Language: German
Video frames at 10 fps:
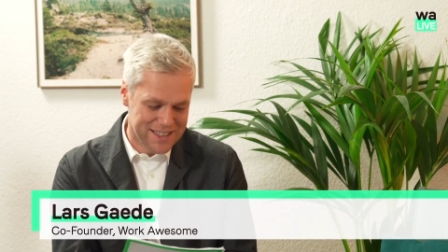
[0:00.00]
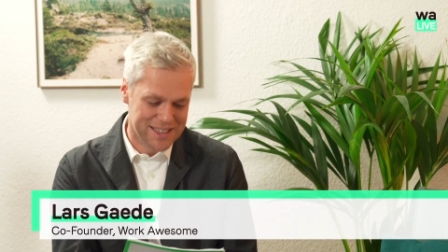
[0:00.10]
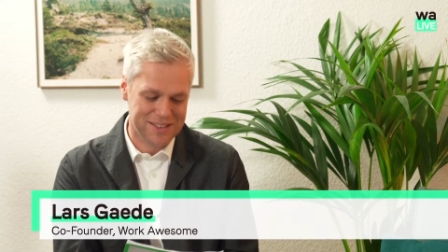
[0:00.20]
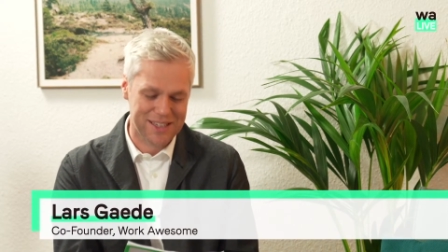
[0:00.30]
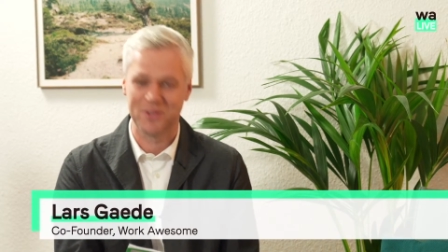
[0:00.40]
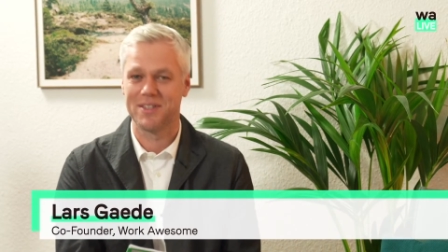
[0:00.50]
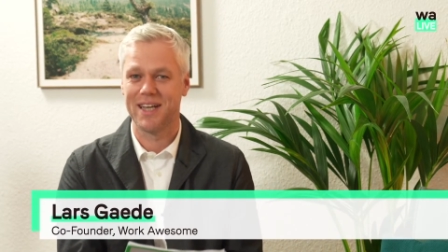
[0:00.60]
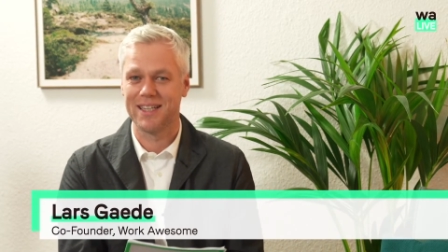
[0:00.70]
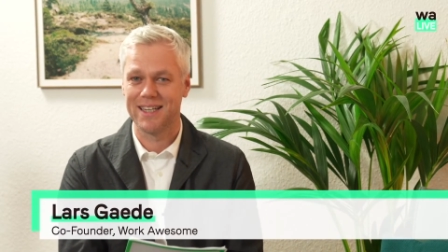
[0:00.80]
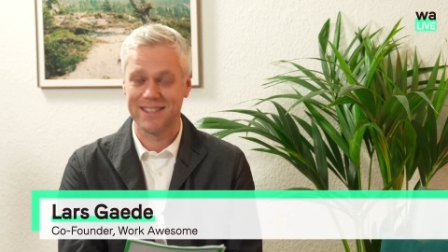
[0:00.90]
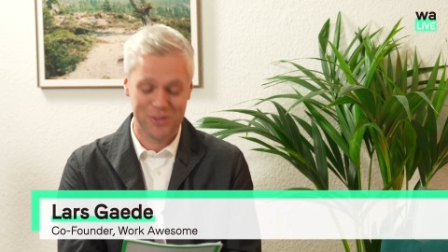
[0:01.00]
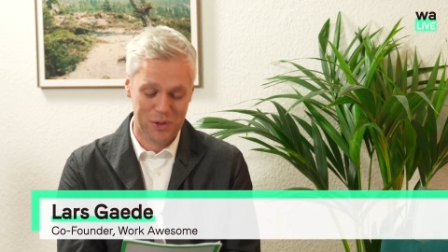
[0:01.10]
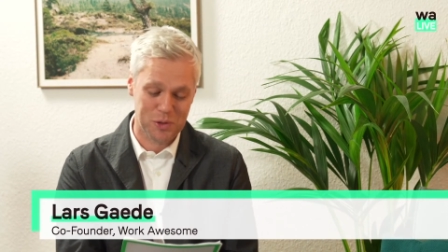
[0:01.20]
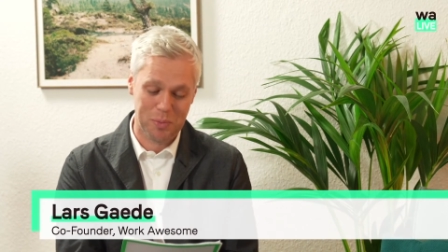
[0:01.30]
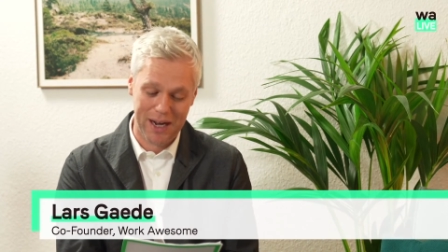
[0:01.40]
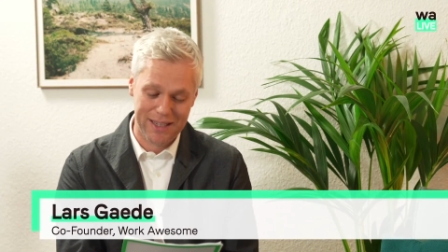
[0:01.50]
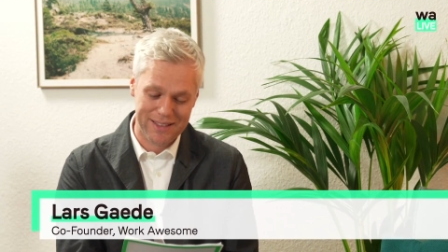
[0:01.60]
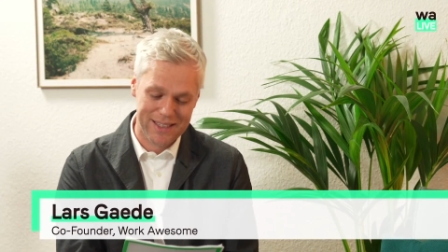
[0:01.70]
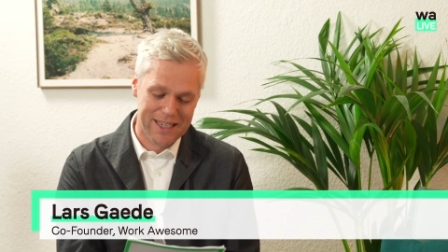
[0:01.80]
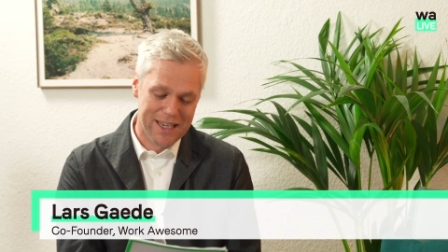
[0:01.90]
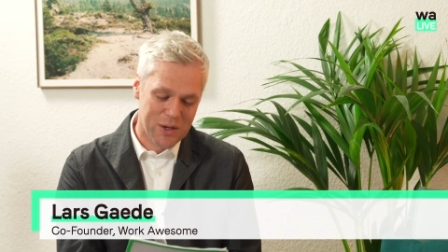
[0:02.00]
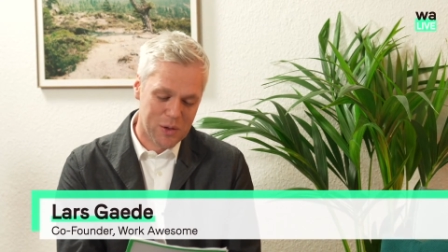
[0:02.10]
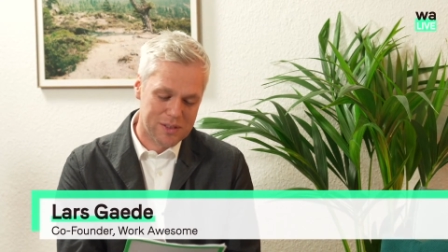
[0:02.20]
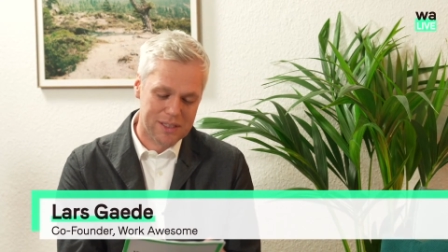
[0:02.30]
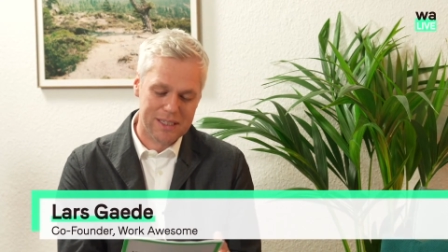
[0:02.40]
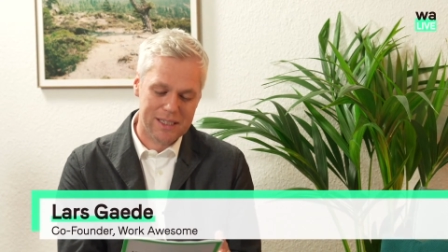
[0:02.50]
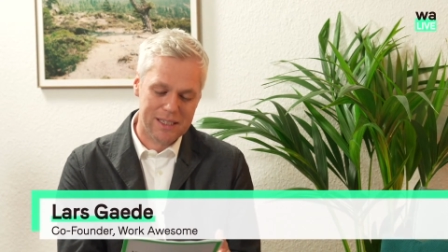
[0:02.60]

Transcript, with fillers: Äh, dieser Konzern heißt die Deutsche Bahn und